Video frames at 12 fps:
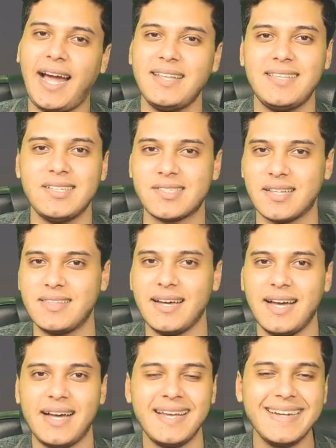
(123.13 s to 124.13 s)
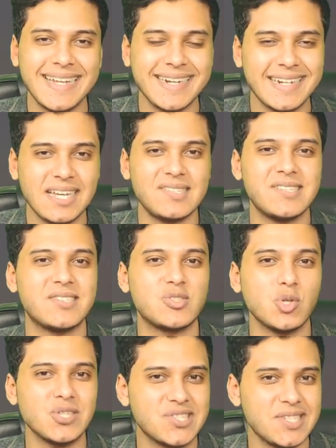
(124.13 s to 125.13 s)
حد يصدقها إلا الناس
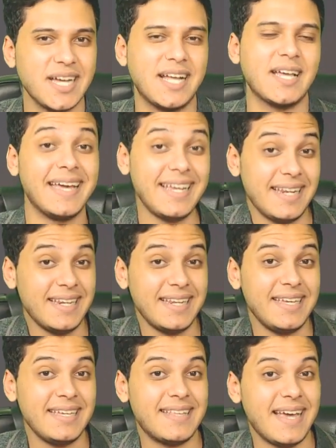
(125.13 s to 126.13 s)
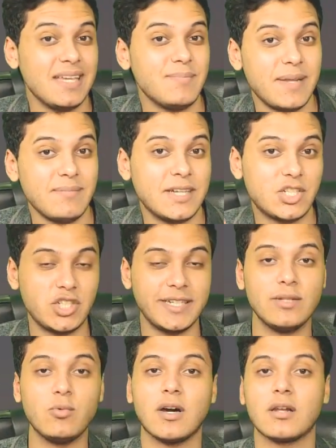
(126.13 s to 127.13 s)
السذج اللي دايما
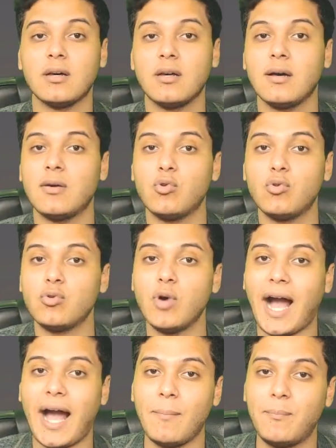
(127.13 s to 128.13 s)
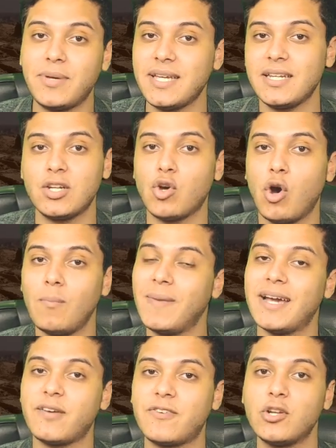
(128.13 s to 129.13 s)
ماشيين وراه وحابين إن هم
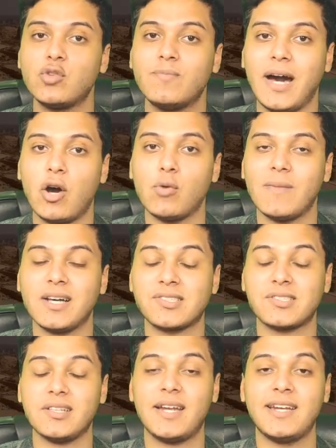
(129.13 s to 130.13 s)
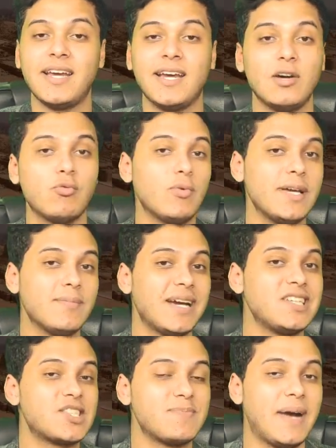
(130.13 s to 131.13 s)
يقفلوا دماغهم أصلا وما
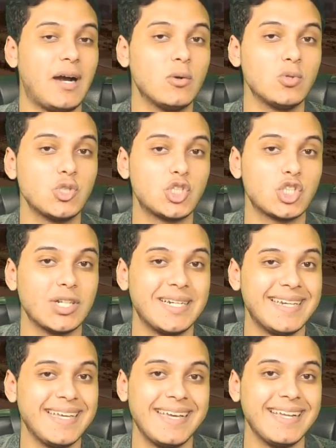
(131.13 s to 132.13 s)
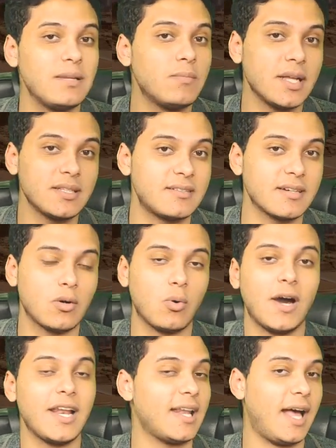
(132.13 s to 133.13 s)
يسمعوش للمنطق
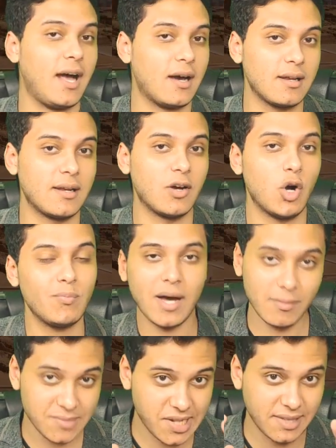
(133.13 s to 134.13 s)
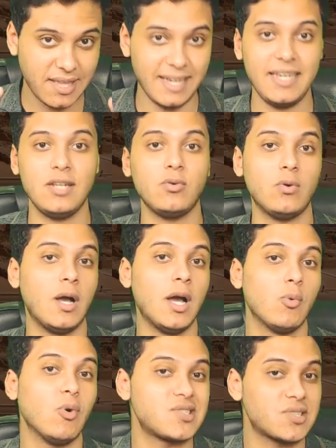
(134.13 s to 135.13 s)
ولا العقل هم مصدقينه
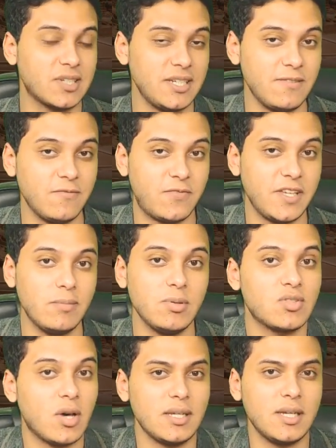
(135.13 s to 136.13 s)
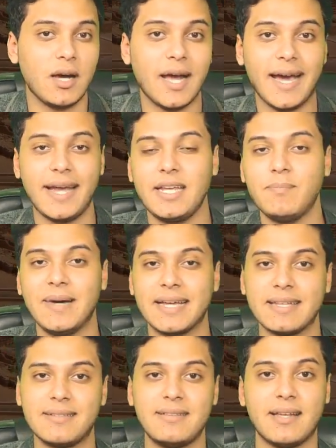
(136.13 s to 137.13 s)
واثقين فيه بطريقة غريبة
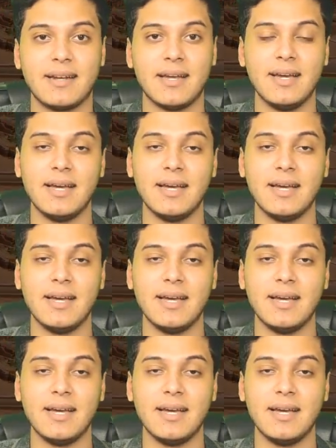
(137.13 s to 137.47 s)
جدا